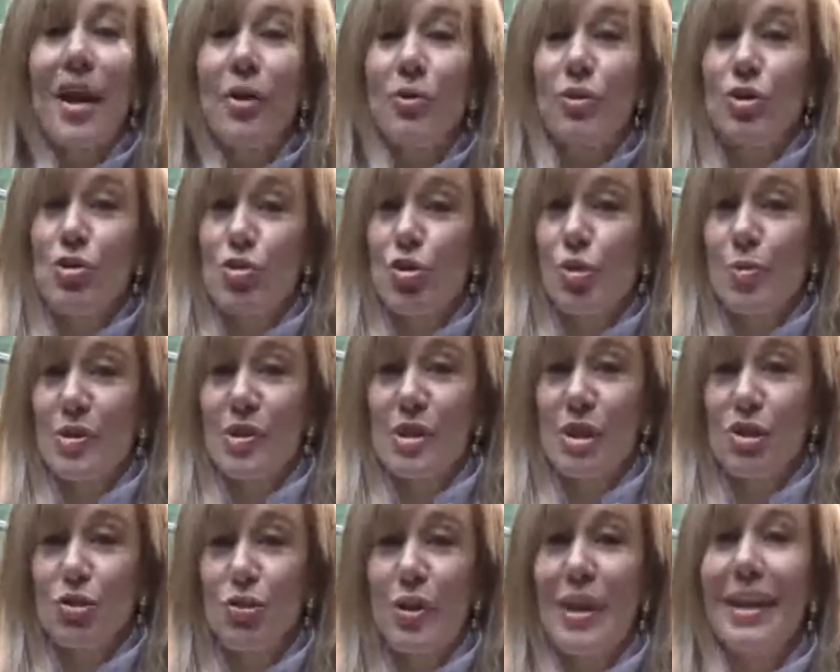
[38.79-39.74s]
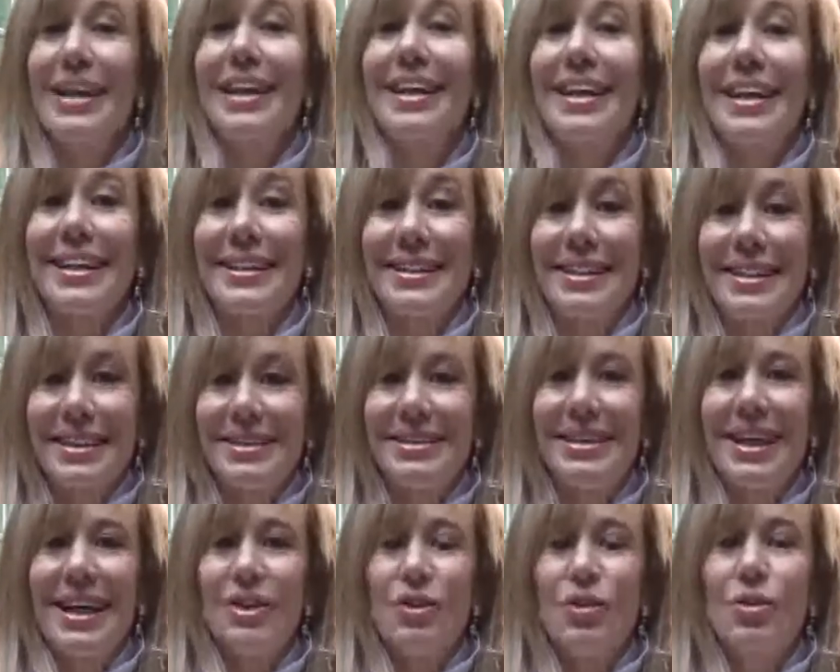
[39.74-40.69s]
È un disturbo sessuale
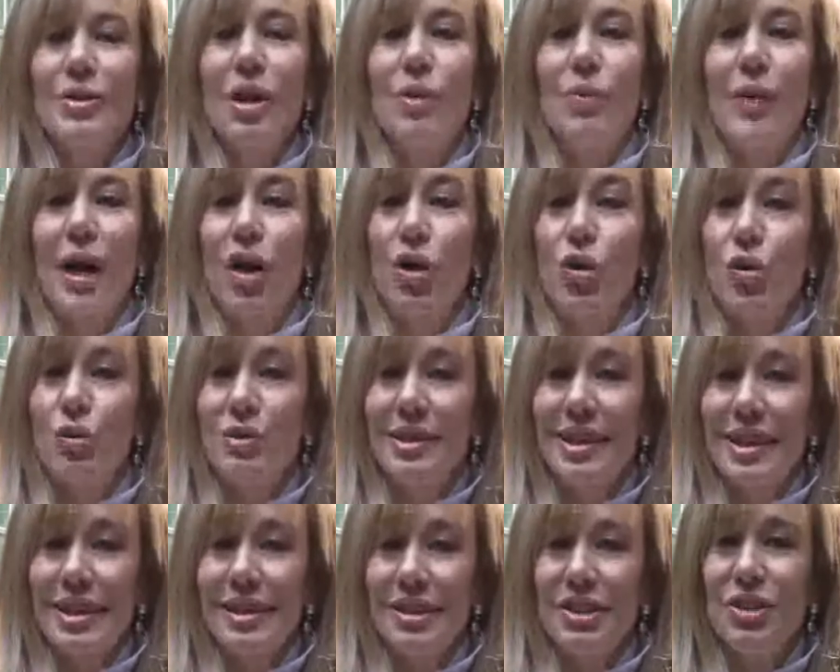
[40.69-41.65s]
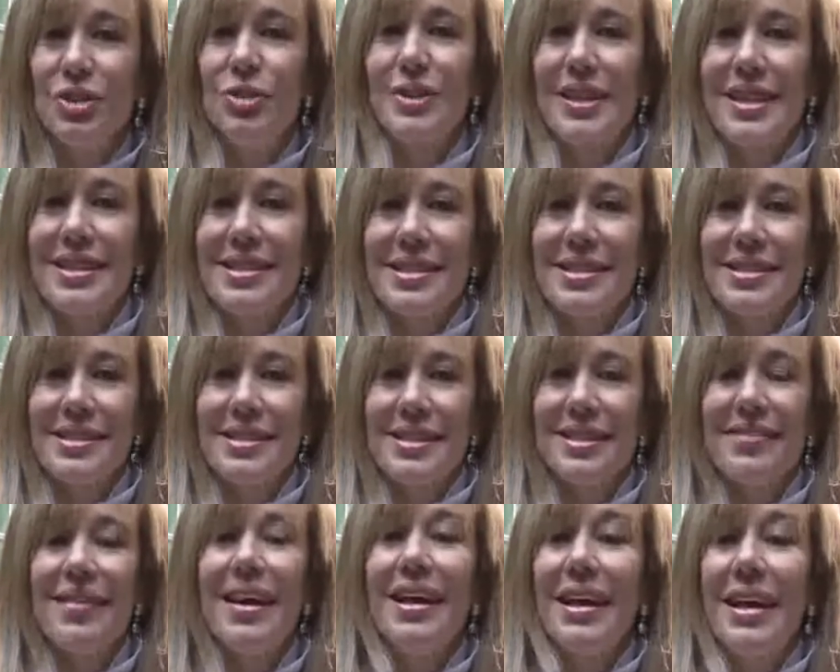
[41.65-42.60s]
caratterizzato da una contrazione
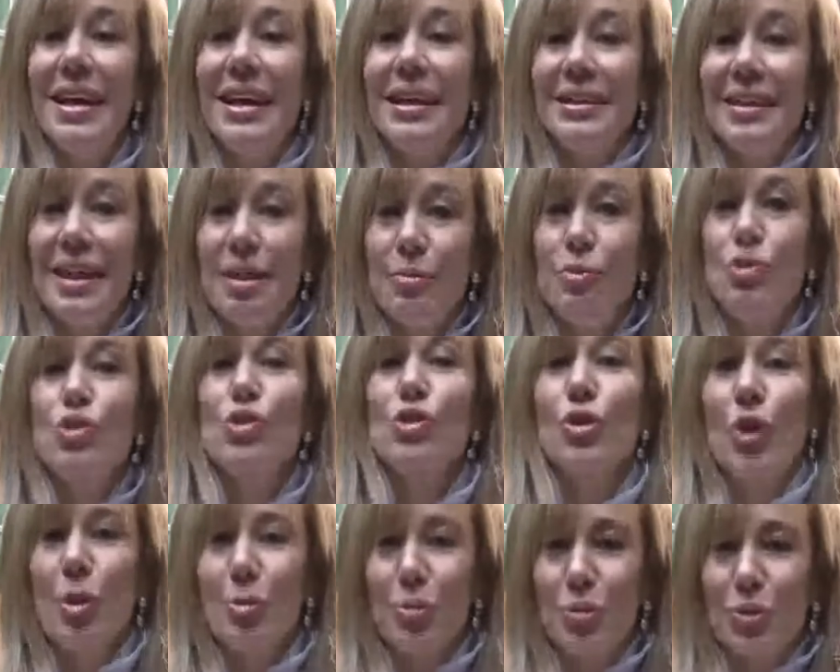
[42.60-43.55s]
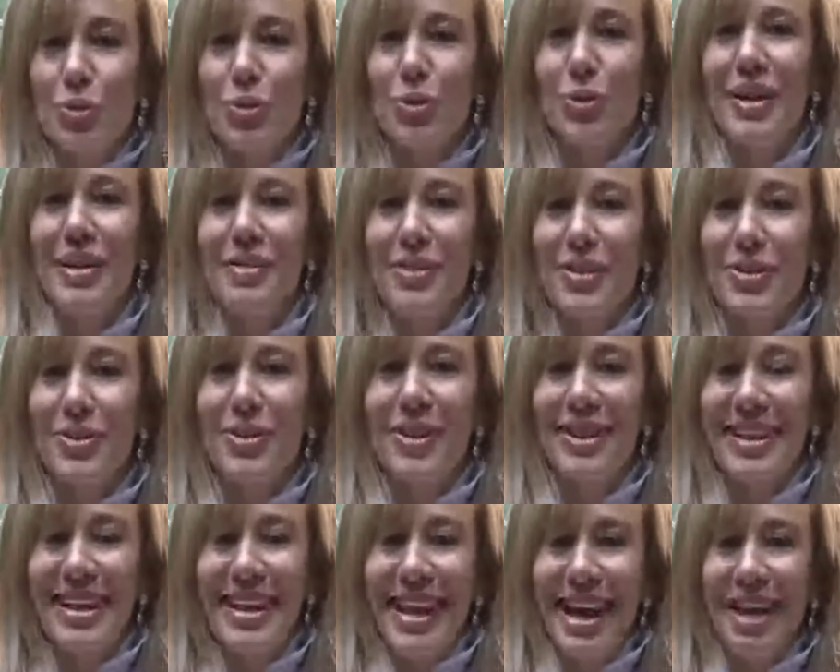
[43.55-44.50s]
eccessiva del muscolo appunto
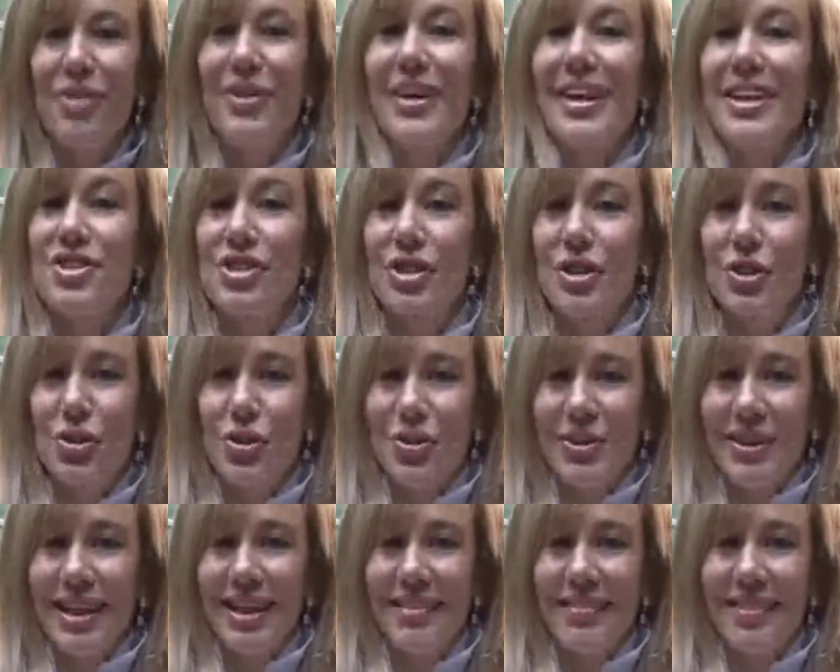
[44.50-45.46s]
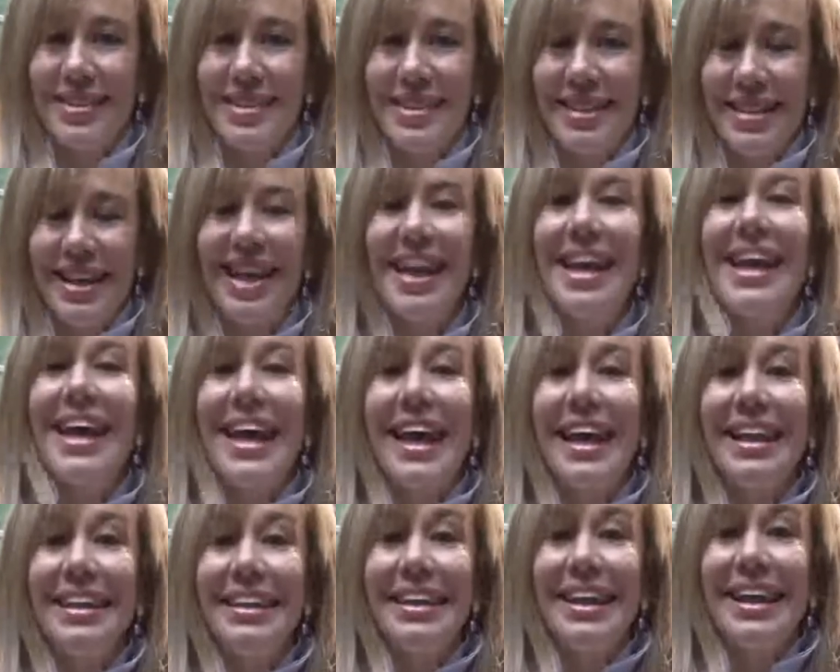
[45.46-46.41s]
elevatore dell'ano che circonda la vagina
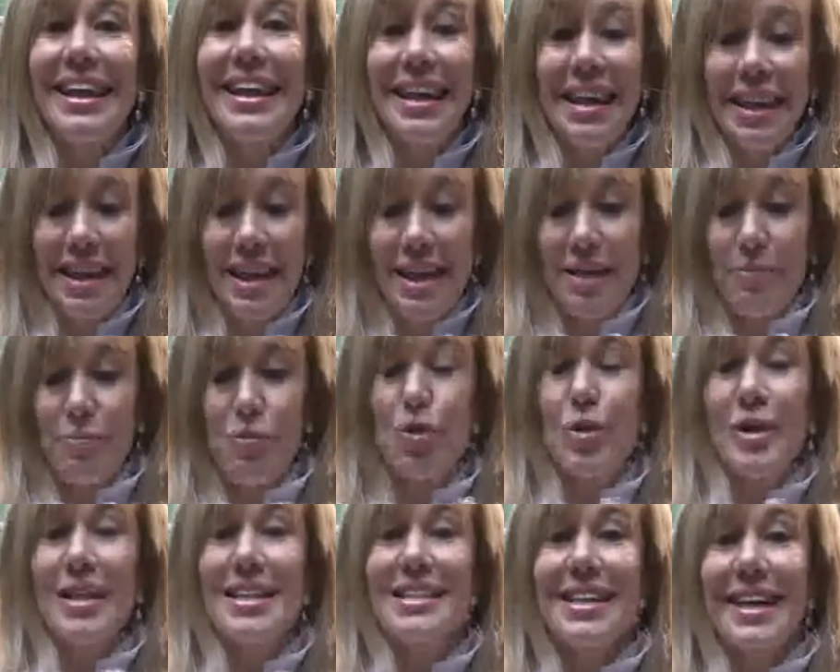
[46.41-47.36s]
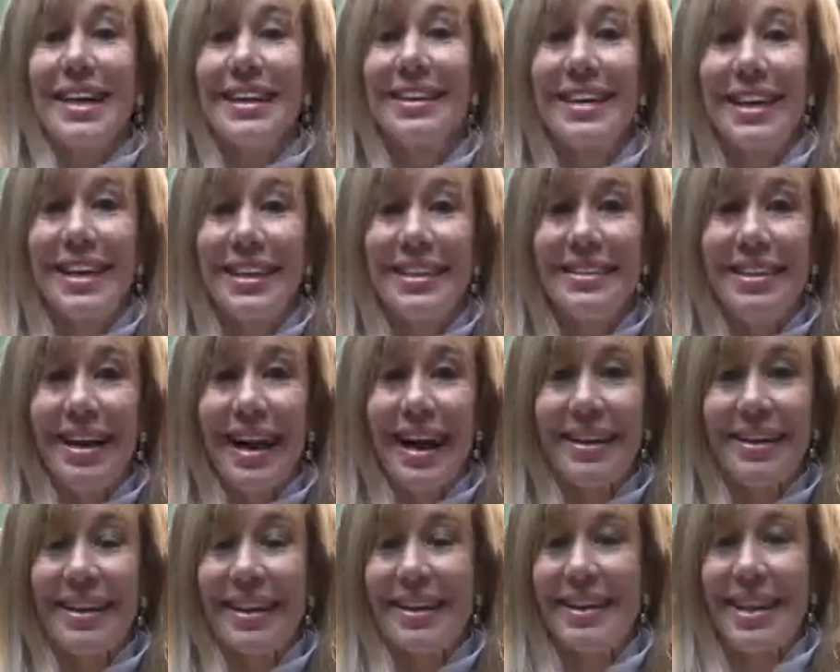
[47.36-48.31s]
e tiene più ristretta
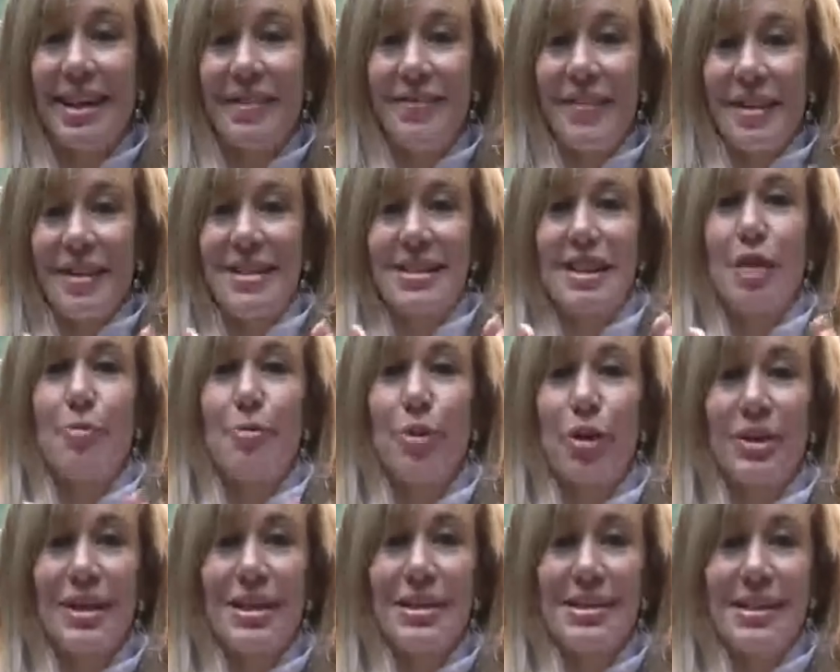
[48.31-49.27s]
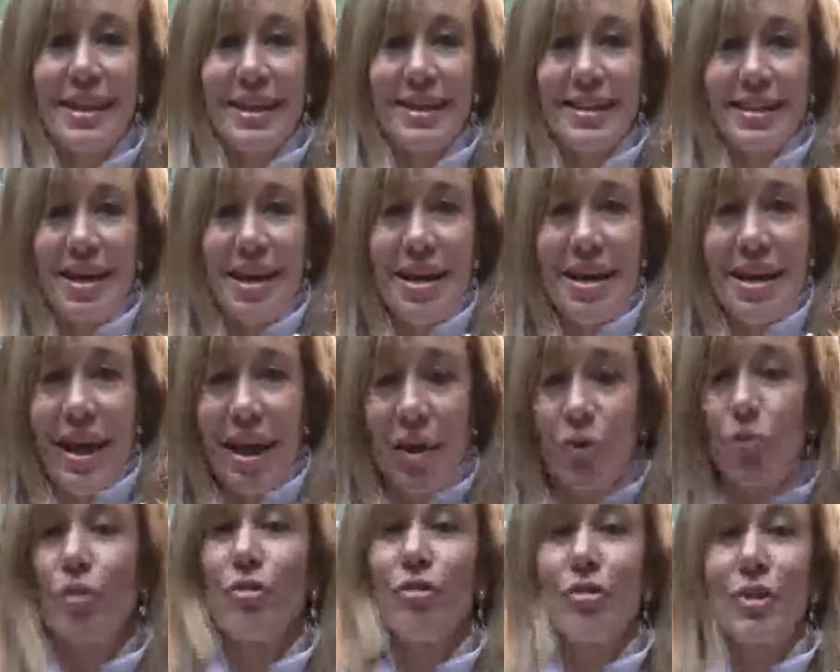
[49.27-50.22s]
l'entrata. Chiaramente se la porta è stretta
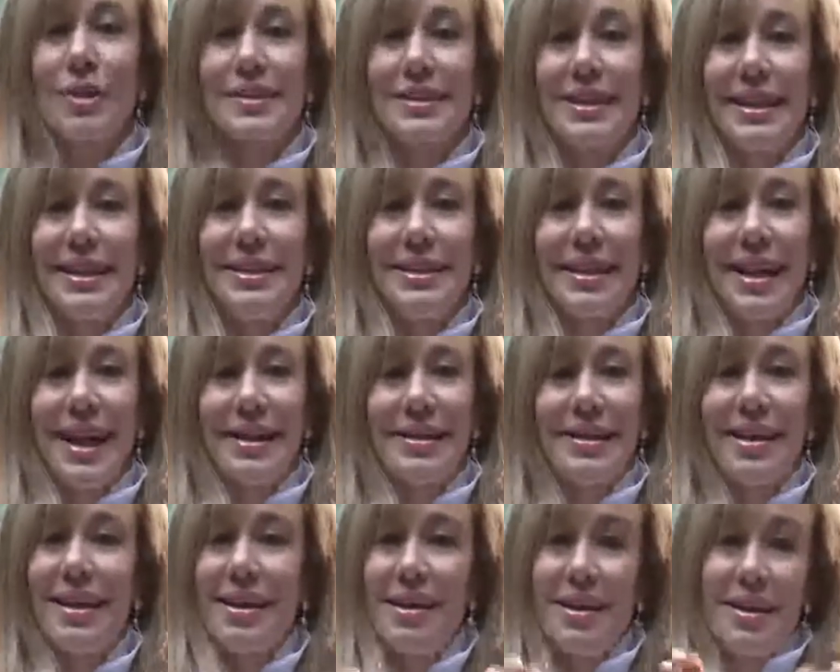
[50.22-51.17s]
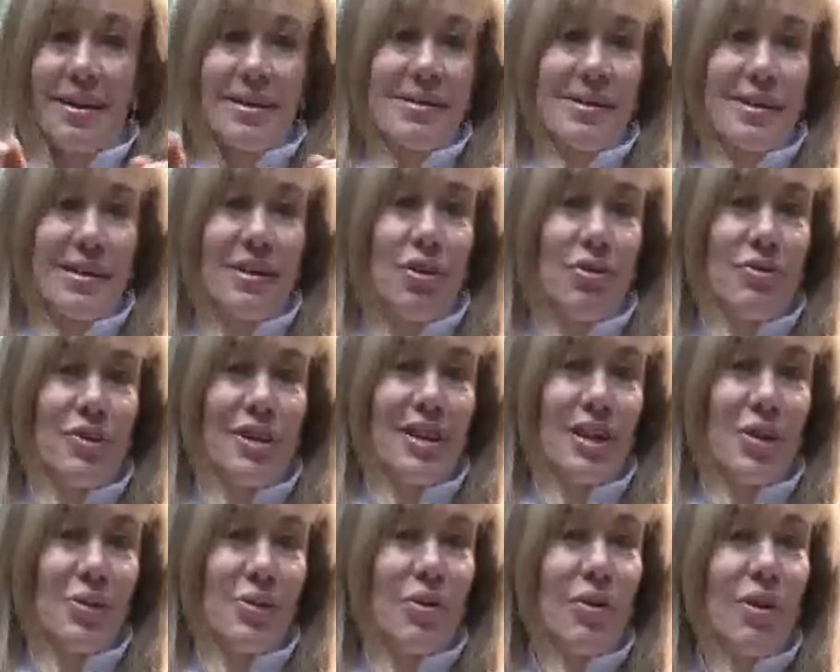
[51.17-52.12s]
e uno forza l'entrata si
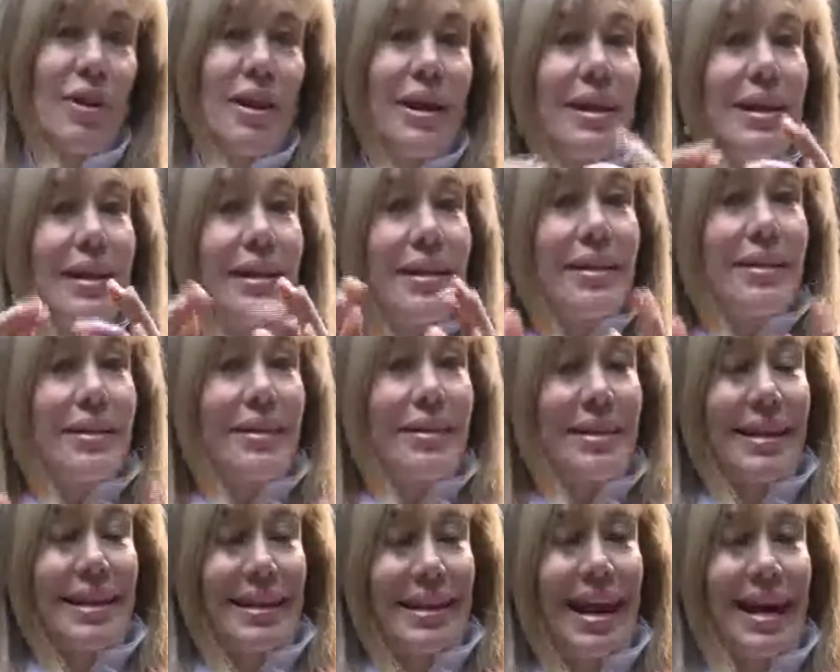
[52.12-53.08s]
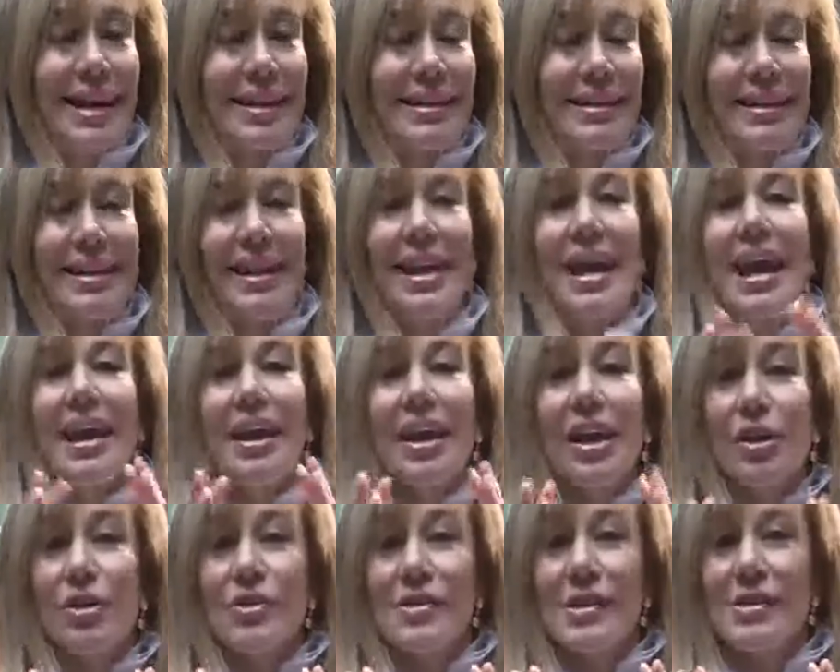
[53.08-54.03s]
rovinano i cardini,
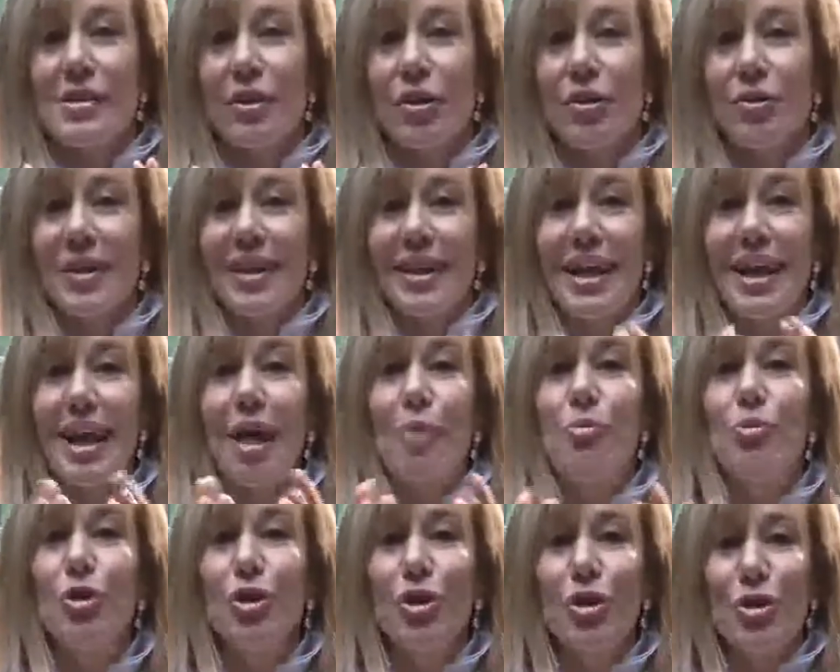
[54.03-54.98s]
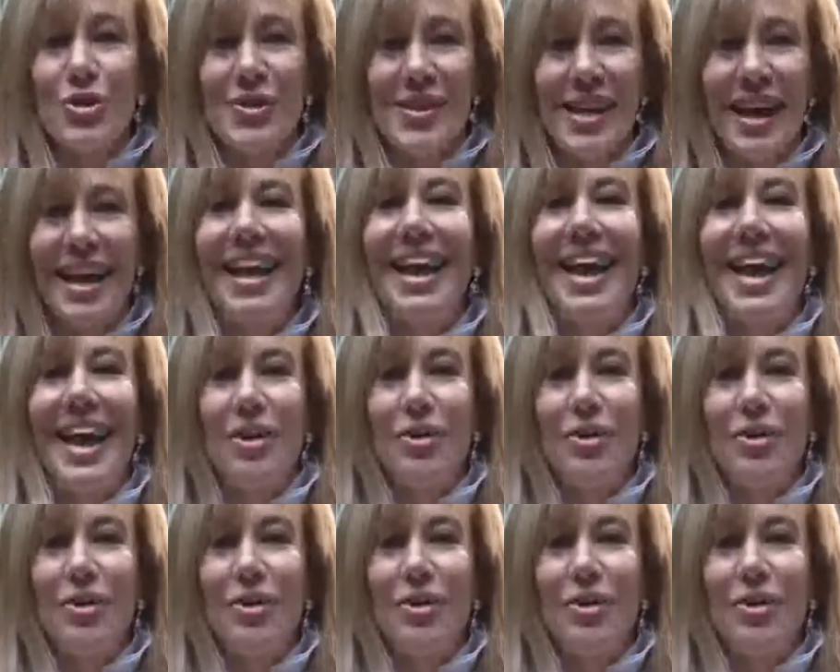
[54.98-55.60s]
cosa si rovina? La mucosa.